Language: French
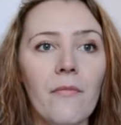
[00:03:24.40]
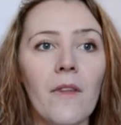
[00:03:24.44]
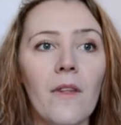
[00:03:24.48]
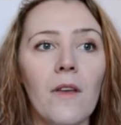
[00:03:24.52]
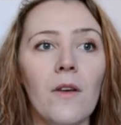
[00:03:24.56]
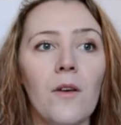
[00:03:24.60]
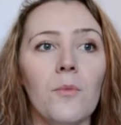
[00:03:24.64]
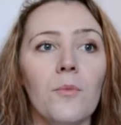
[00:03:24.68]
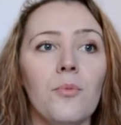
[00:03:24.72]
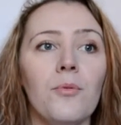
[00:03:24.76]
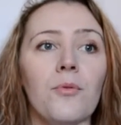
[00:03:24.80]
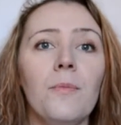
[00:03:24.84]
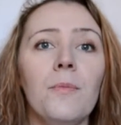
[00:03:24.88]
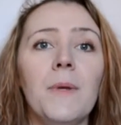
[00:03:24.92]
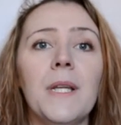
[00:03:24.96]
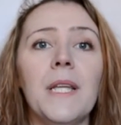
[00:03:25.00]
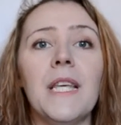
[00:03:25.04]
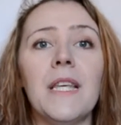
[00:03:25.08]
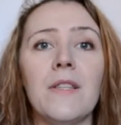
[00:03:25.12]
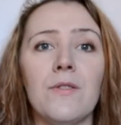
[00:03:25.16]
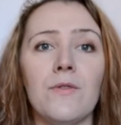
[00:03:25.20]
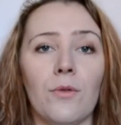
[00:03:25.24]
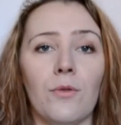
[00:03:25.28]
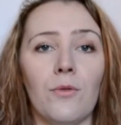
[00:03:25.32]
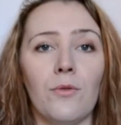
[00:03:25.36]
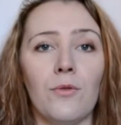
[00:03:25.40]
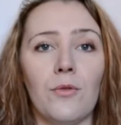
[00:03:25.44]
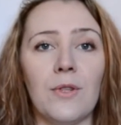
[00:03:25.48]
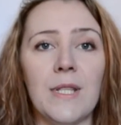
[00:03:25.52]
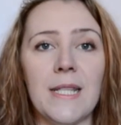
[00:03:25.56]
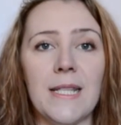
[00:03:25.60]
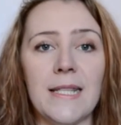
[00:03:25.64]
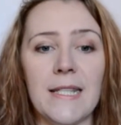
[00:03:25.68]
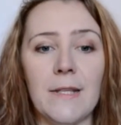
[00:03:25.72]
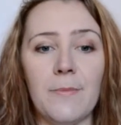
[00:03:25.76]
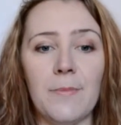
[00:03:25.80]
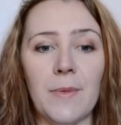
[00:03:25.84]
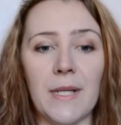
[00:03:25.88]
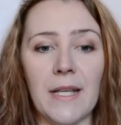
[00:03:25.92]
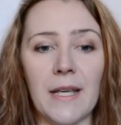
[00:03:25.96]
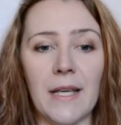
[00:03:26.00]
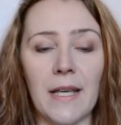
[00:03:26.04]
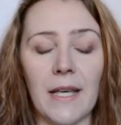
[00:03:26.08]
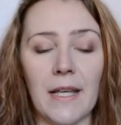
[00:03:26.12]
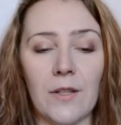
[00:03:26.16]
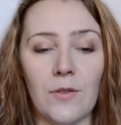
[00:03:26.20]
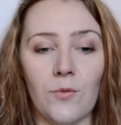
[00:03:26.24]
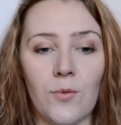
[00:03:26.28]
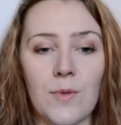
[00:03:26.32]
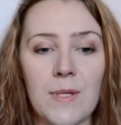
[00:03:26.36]
euh, publié sur auto
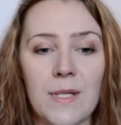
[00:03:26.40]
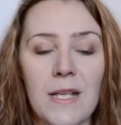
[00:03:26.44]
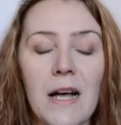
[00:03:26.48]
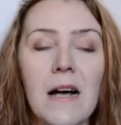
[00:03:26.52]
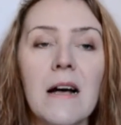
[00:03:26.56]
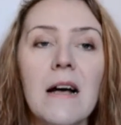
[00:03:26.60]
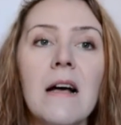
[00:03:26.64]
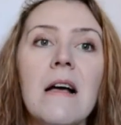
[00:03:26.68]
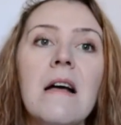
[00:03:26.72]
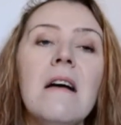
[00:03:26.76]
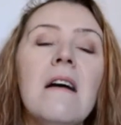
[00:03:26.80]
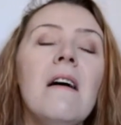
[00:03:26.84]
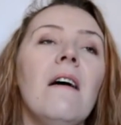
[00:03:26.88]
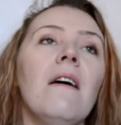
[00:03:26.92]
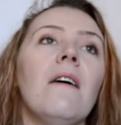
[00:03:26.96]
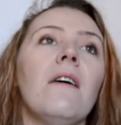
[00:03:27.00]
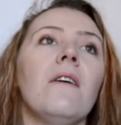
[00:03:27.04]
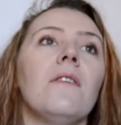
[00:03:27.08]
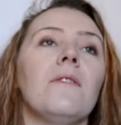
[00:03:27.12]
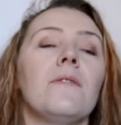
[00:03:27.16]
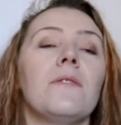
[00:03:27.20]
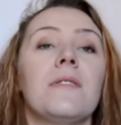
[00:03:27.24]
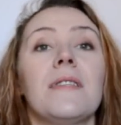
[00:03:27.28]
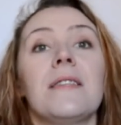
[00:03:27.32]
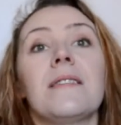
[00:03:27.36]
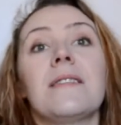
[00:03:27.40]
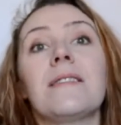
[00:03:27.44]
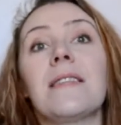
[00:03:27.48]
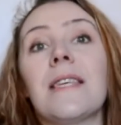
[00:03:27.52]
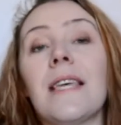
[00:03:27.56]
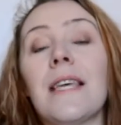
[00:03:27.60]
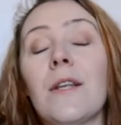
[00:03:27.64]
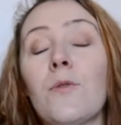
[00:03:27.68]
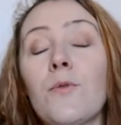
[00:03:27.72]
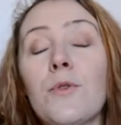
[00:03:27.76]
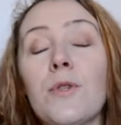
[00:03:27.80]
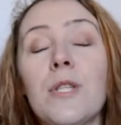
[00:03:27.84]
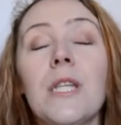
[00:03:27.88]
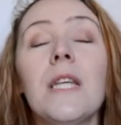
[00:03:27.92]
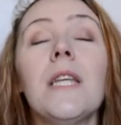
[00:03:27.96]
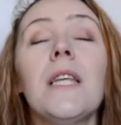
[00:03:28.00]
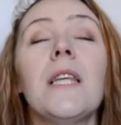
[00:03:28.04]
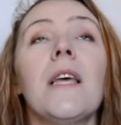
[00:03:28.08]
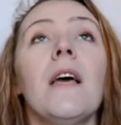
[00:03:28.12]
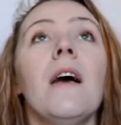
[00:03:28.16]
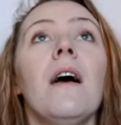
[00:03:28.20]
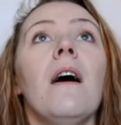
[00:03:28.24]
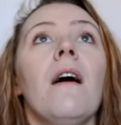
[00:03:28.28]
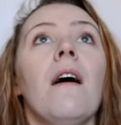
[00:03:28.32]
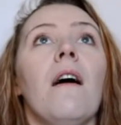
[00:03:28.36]
et, et tout ça, euh, ce qui est logique.